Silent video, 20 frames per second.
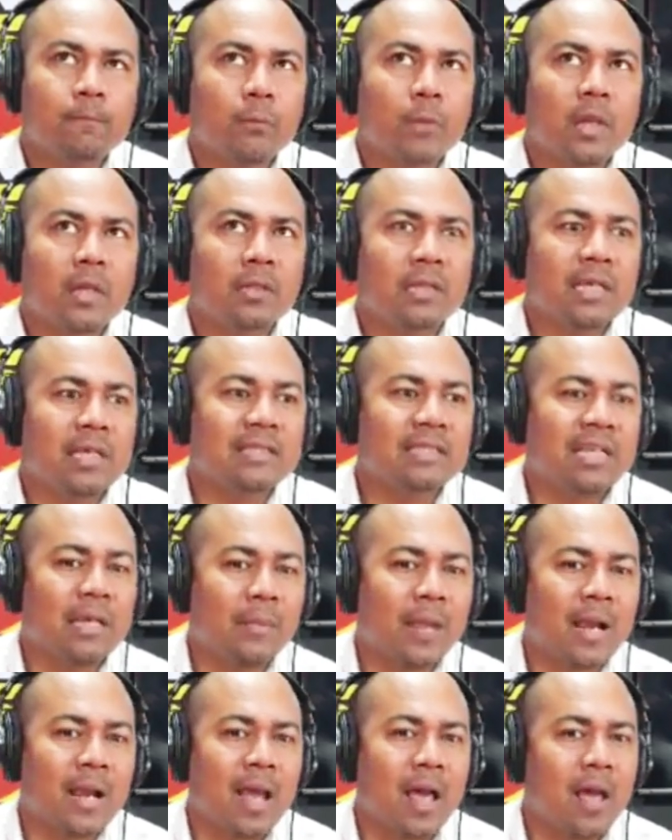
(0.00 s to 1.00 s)
de
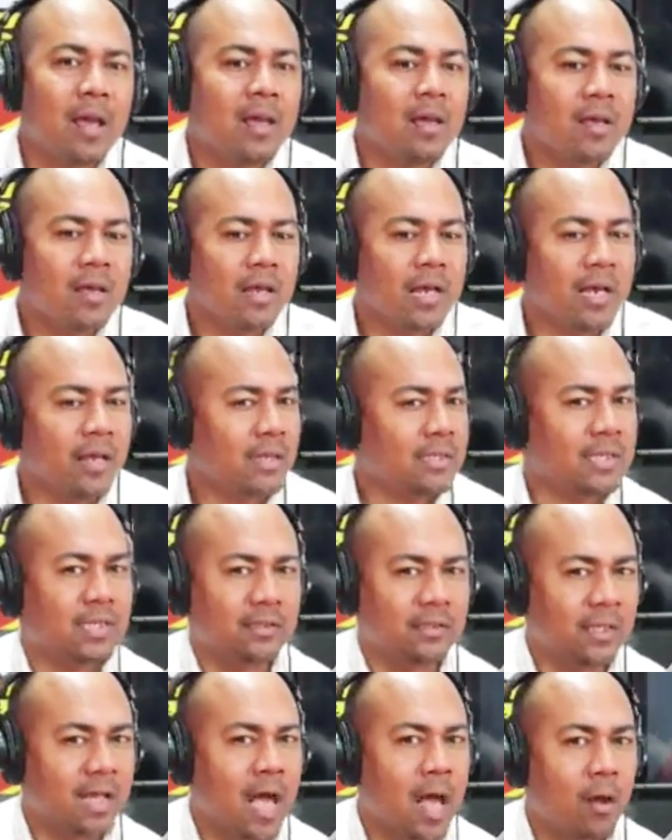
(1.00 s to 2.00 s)
Samaná que de
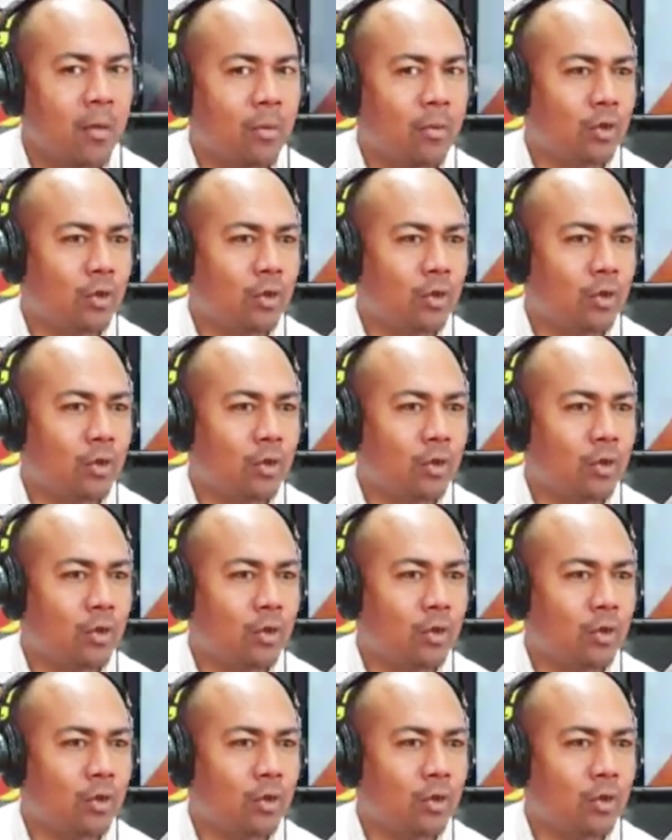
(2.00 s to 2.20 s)
Santiago.